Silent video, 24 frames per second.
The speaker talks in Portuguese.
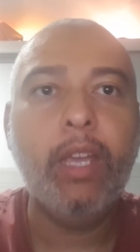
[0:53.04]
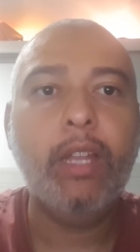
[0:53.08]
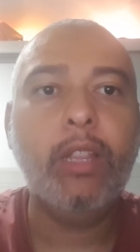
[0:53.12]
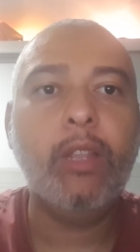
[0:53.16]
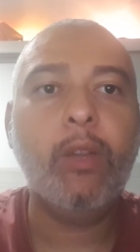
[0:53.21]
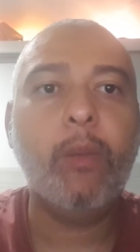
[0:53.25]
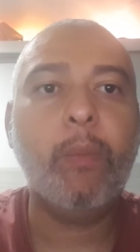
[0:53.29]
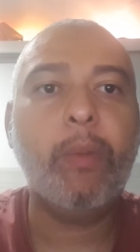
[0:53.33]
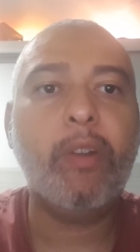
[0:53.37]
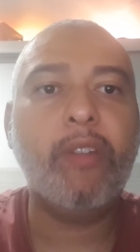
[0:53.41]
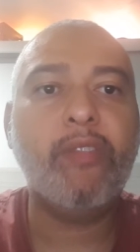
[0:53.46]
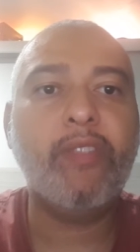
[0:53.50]

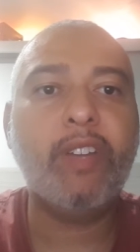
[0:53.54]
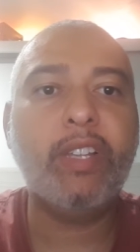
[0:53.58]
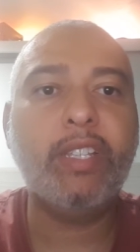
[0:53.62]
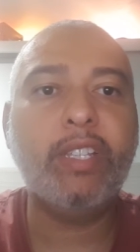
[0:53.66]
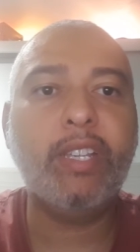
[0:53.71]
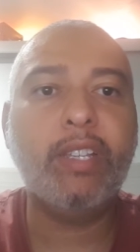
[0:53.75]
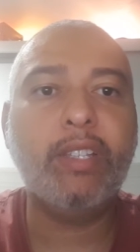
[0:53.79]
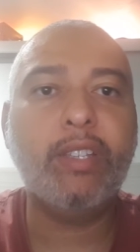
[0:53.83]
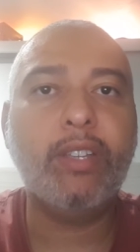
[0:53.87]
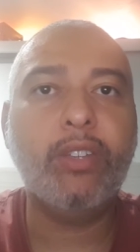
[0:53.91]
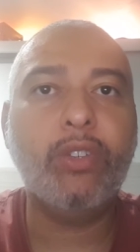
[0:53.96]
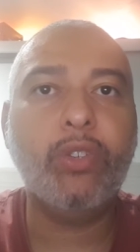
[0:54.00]
Então, para fazer
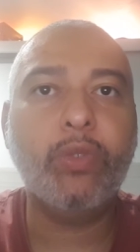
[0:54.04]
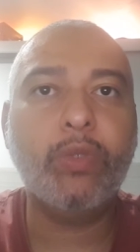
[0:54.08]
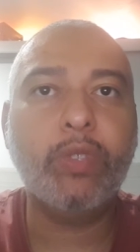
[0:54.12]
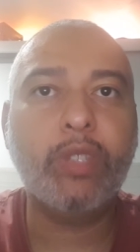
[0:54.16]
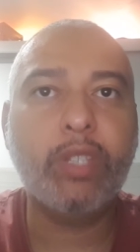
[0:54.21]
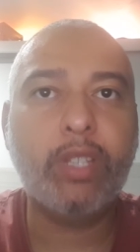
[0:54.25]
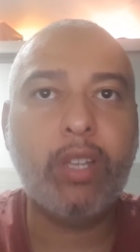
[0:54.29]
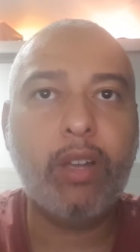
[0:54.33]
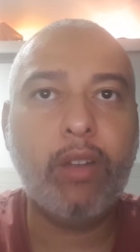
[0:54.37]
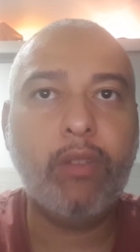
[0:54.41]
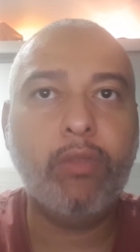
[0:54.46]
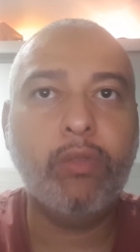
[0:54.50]
essa
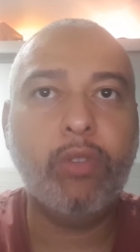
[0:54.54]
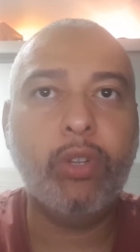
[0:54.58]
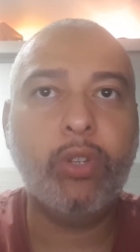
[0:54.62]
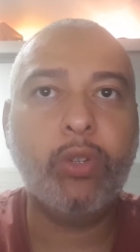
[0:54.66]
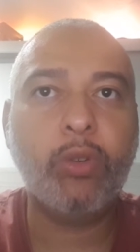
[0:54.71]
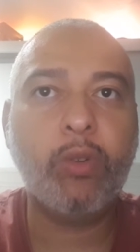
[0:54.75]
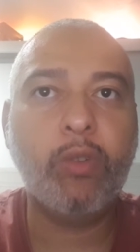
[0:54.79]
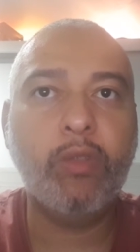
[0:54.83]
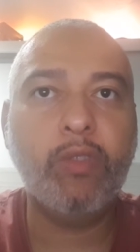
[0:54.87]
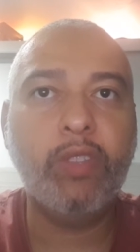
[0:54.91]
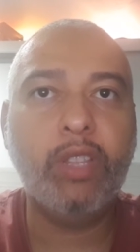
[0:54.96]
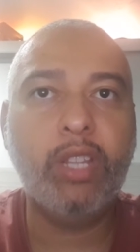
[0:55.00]
discussão, nós
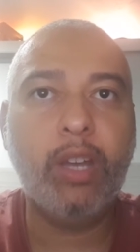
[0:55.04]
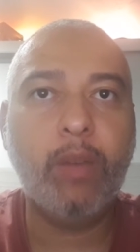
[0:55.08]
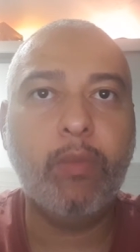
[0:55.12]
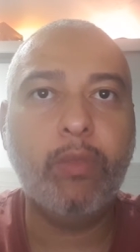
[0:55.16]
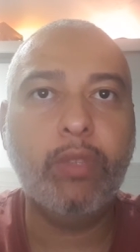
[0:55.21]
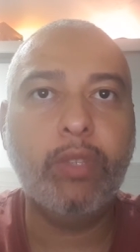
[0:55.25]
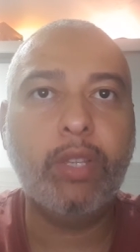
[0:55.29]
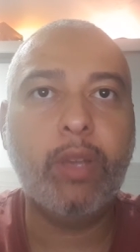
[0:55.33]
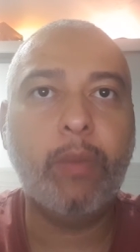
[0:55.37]
convidamos